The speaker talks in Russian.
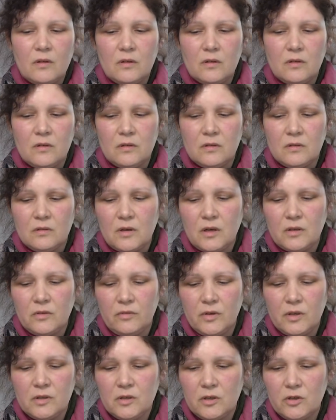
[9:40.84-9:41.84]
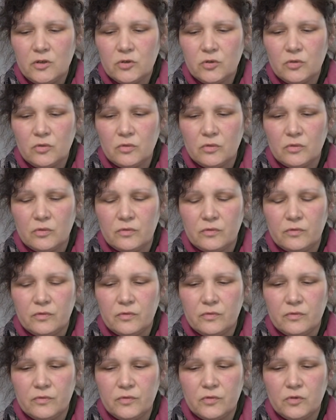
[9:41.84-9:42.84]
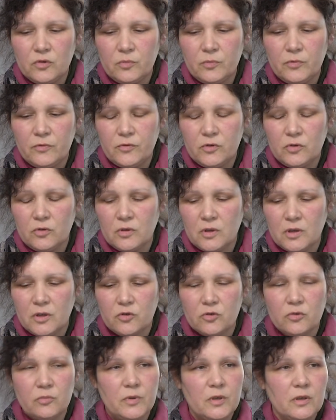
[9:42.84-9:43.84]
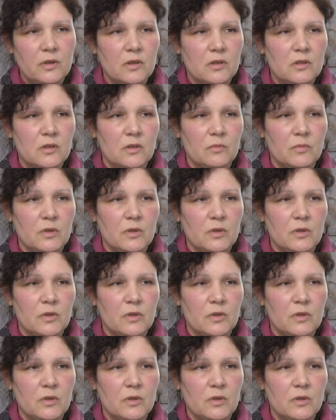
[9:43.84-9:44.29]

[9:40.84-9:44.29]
А, ответили, что все, все хорошо, прекрасный